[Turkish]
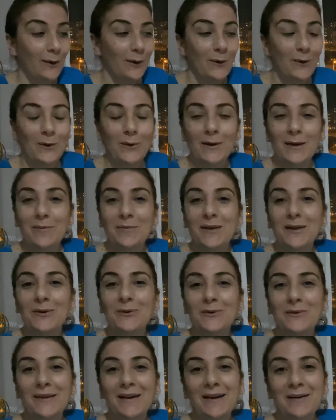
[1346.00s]
Öyle bir
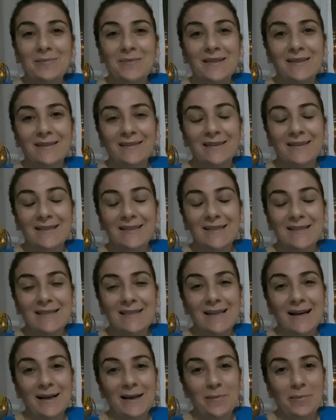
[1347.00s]
günü daha bitirdik
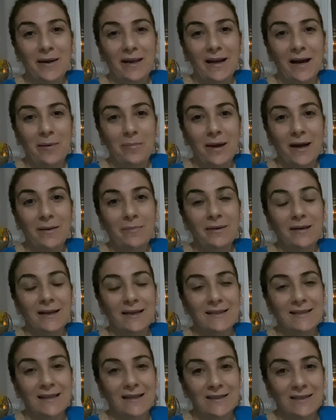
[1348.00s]
sizlerle beraber.
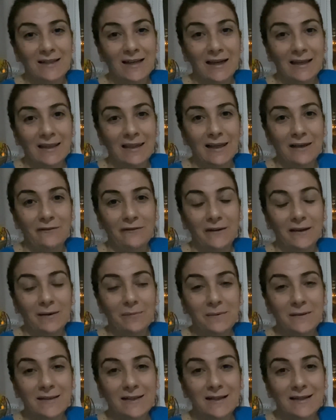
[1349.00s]
Birazdan çay keyfi
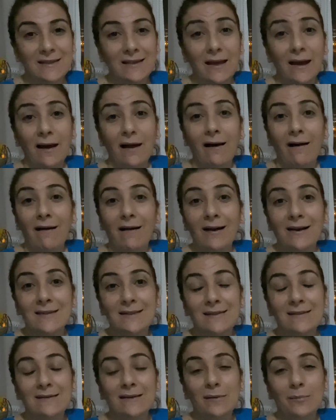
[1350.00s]
yapacağız.
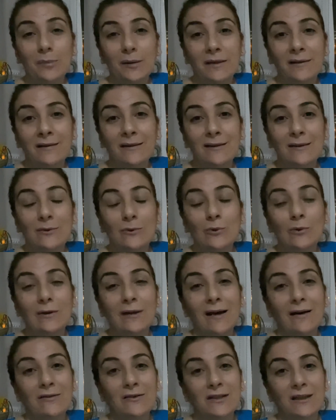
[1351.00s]
Aslında bana Hülya
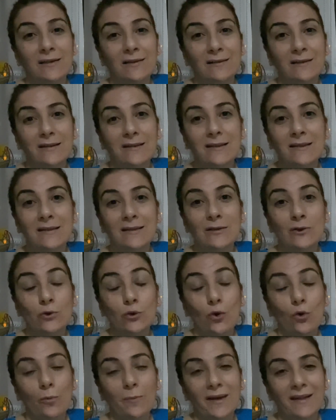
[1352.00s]
Aşar'ın dizisini
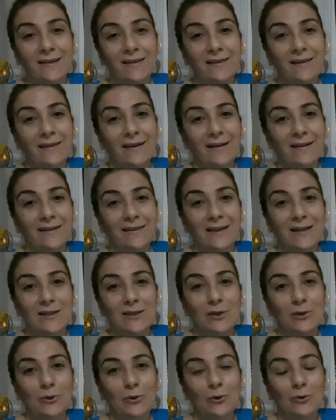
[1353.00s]
çok metheden
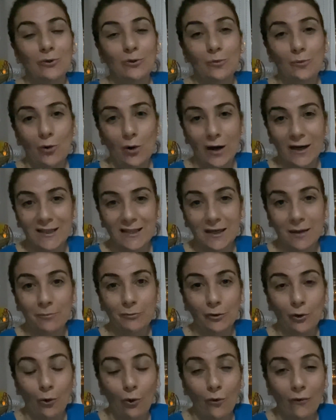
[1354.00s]
arkadaşlar oldu. Bu akşam da
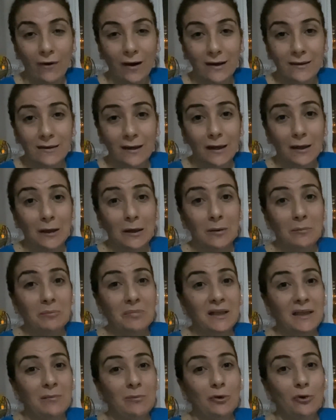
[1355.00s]
o var.
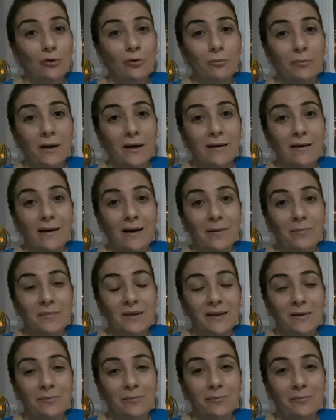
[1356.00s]
Bilmiyorum bakar
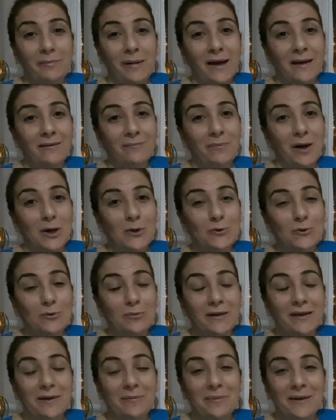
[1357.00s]
mıyım? Ben
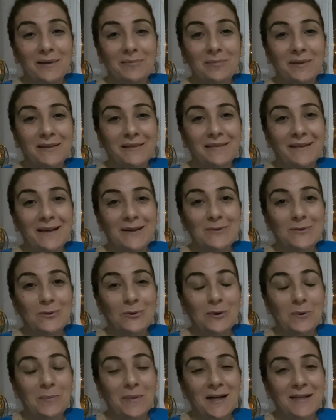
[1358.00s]
Masumlar Apartmanı'ndan
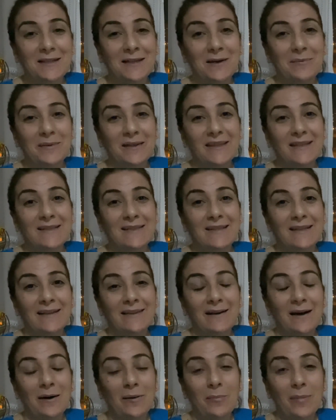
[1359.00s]
sonra başka bir diziye
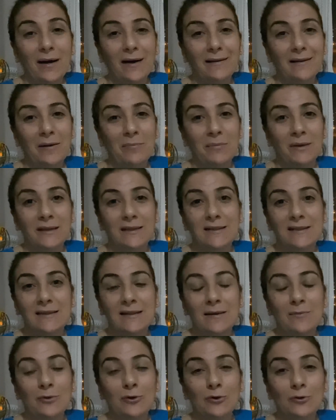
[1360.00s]
daha bağlanmak
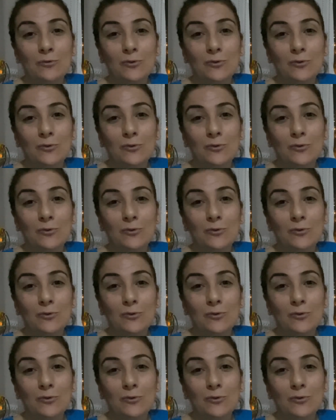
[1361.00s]
istemiyorum.